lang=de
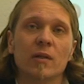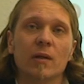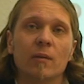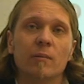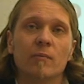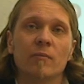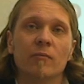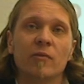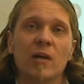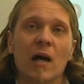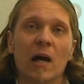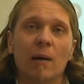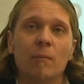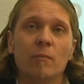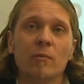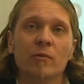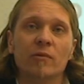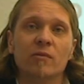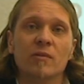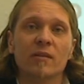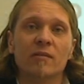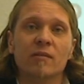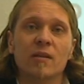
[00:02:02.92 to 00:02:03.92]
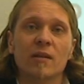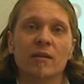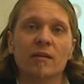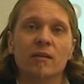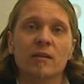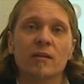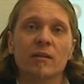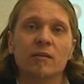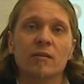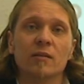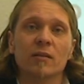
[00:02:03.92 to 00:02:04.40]
ähm, wir haben uns
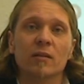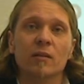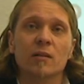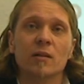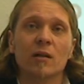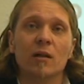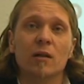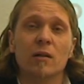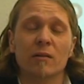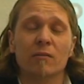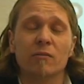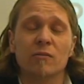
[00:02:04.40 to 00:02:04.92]
letztendlich äh,